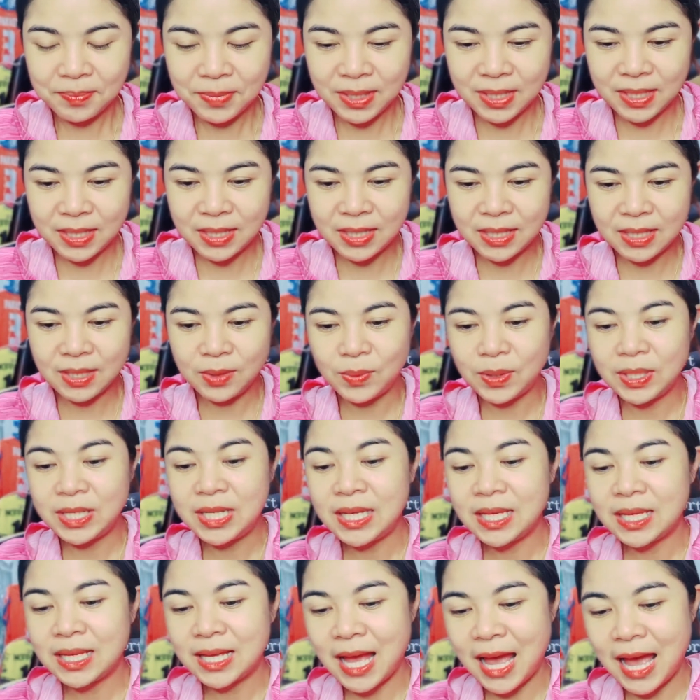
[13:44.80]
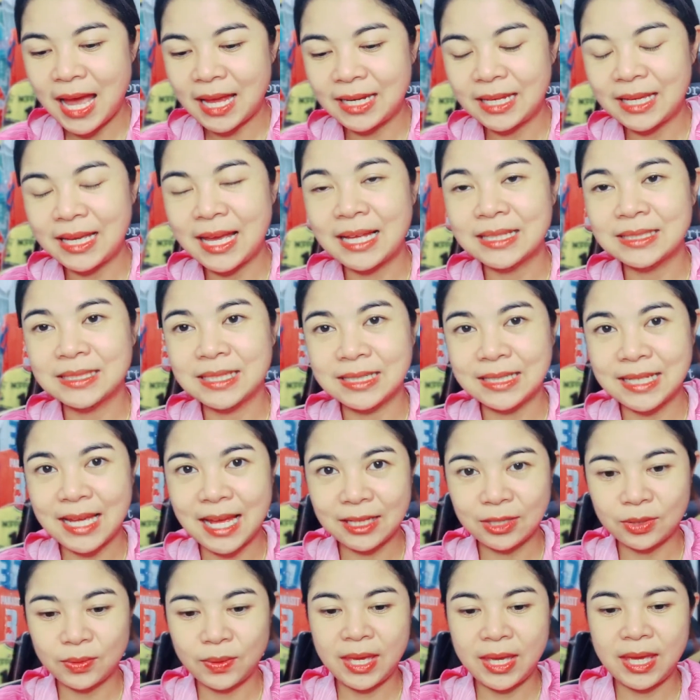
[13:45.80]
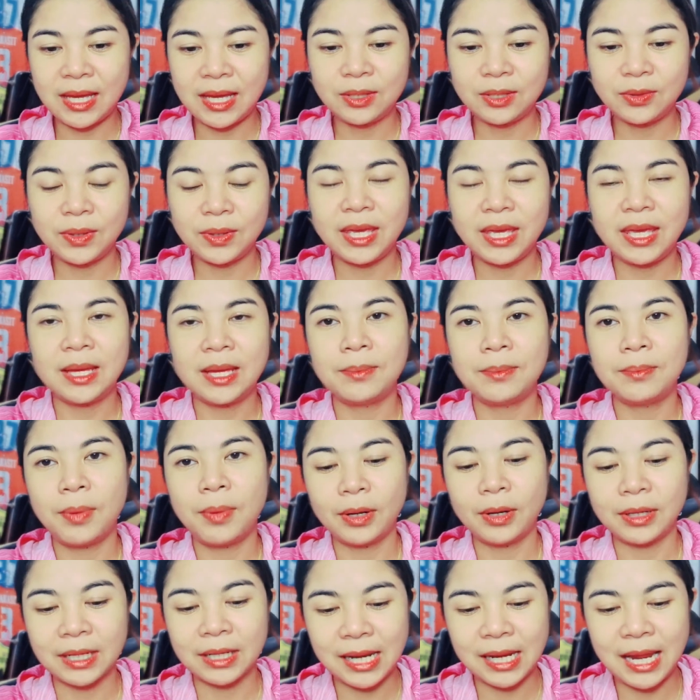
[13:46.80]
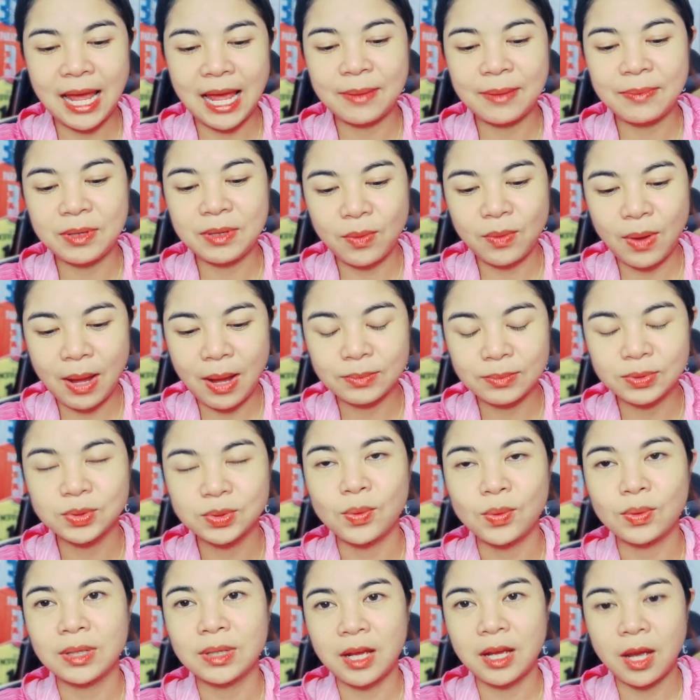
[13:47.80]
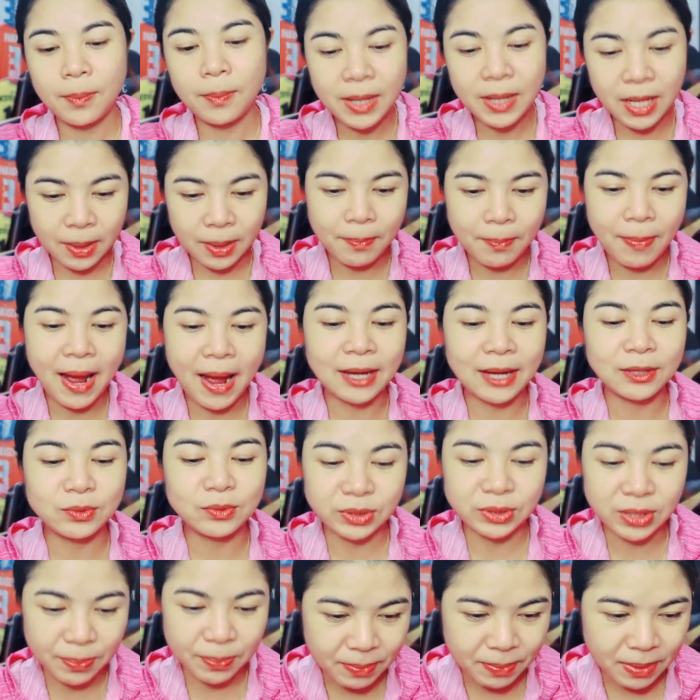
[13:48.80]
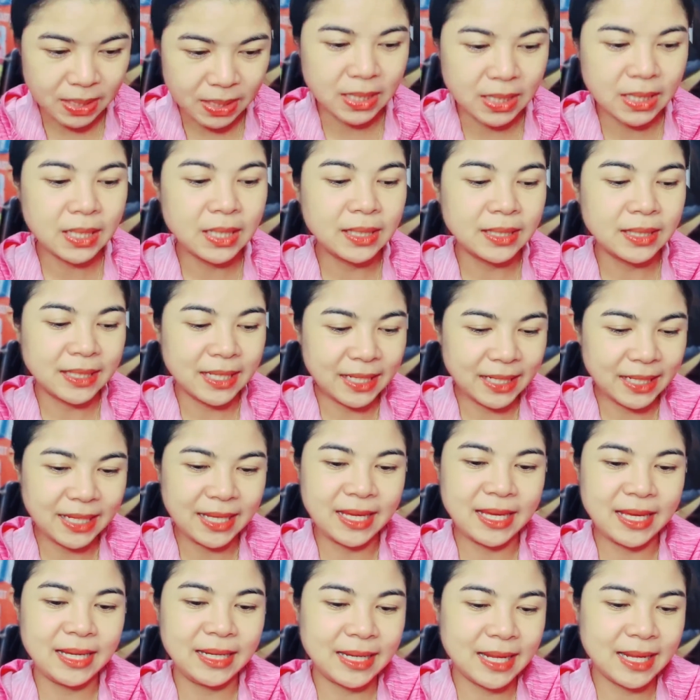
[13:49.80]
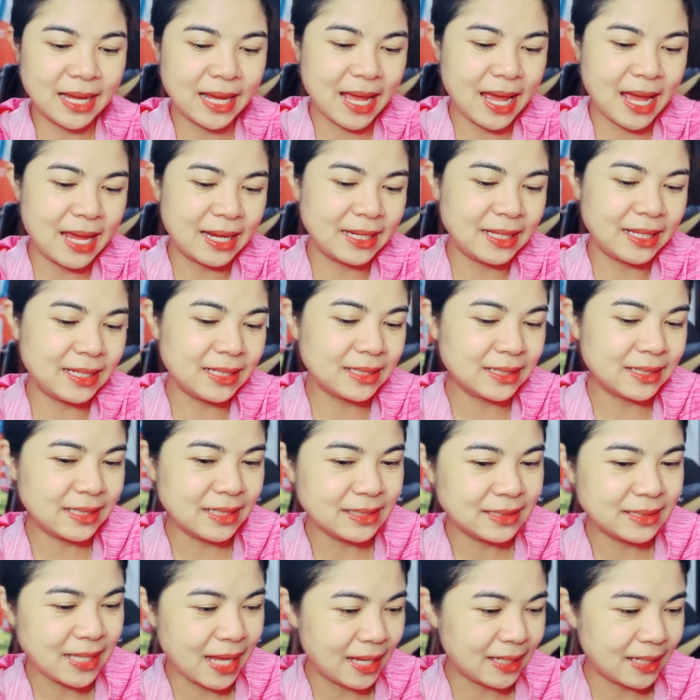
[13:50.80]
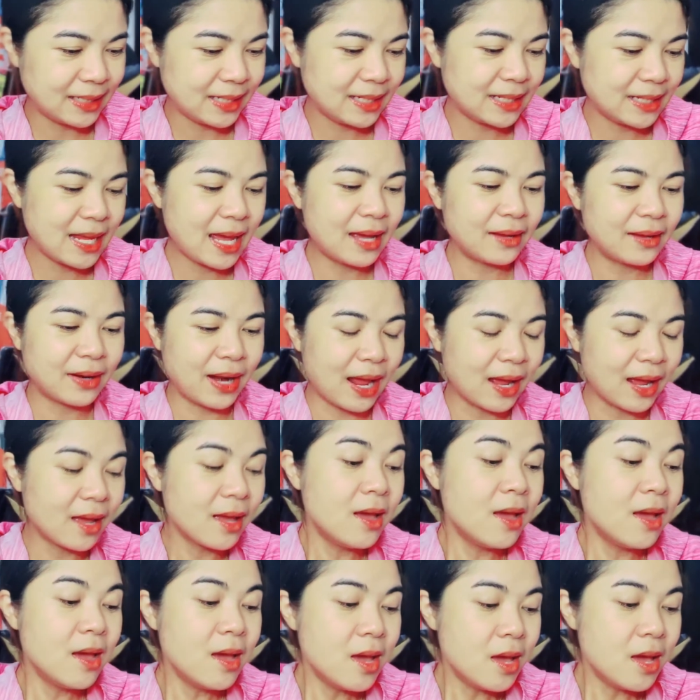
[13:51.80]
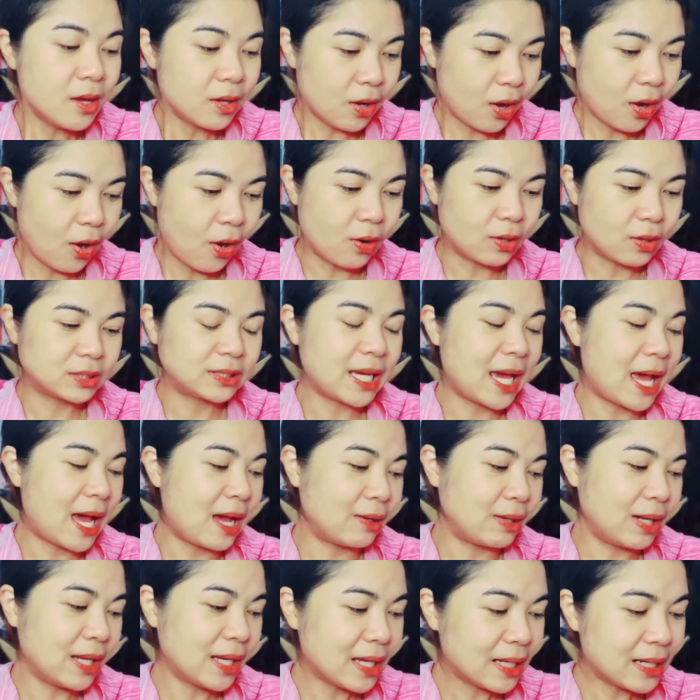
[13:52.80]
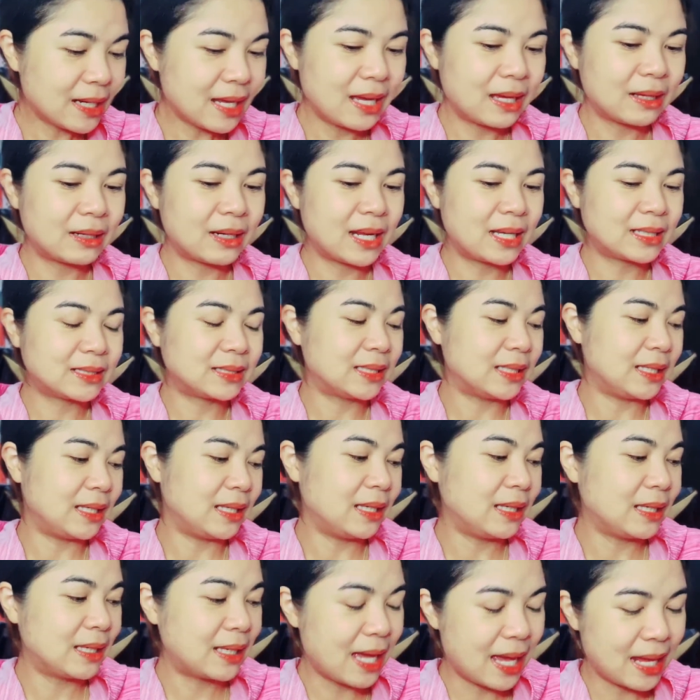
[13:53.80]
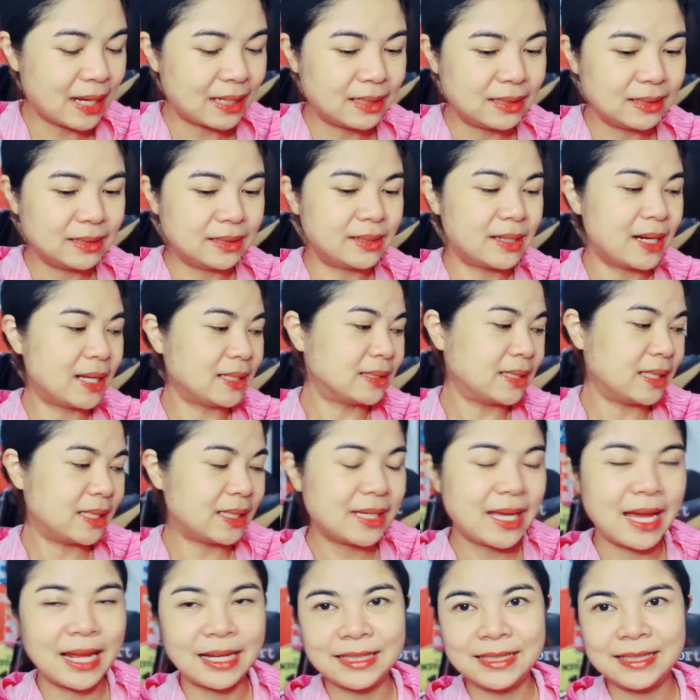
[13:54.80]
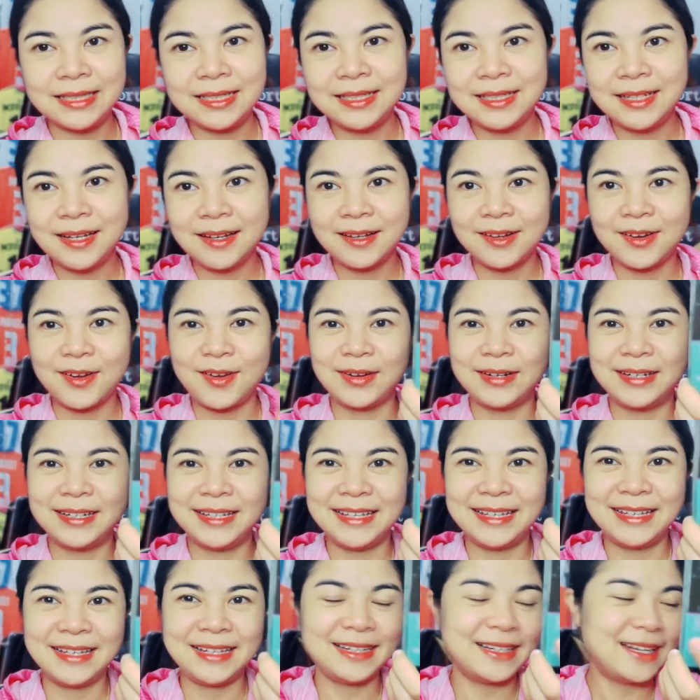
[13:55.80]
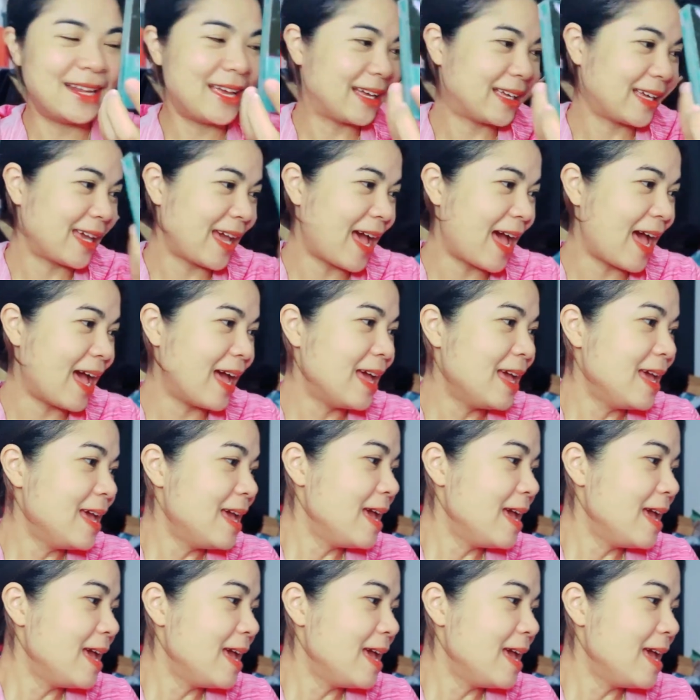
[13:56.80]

มีวิธีการในการจัดการตัวเองให้ตัวเองผ่อนคลายมีความสุขแล้วก็เบิกบานอยู่เสมอนั่นเองนะคะนี่คือนิสัยที่น่ารักของชาวลัคนาราศีกันหรือราศีกันที่เลือกกล่องนี้นะคะ